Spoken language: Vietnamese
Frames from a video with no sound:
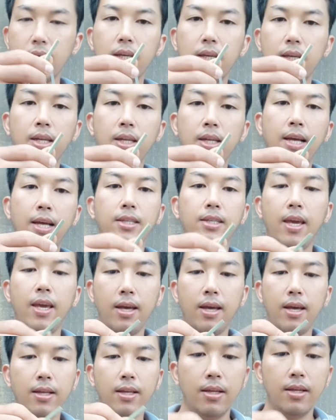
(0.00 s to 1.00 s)
cái nan
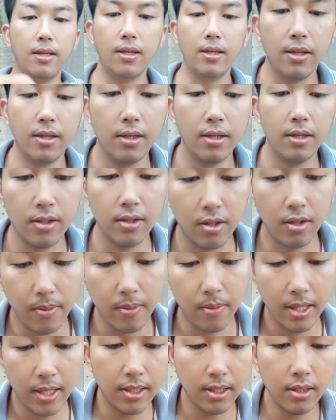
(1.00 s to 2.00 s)
tre. Rồi
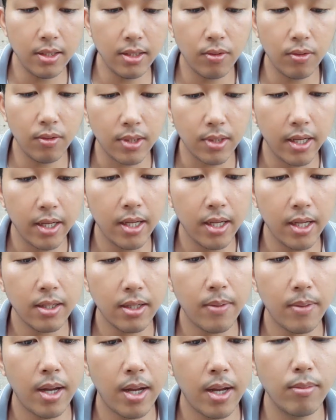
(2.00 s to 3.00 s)
các bạn sẽ dùng dây á,
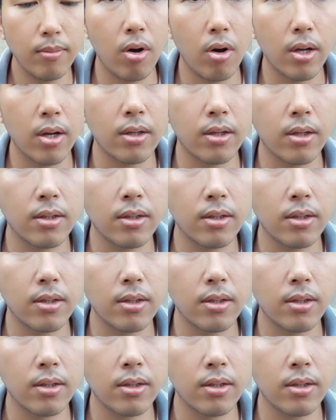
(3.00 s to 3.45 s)
các bạn buộc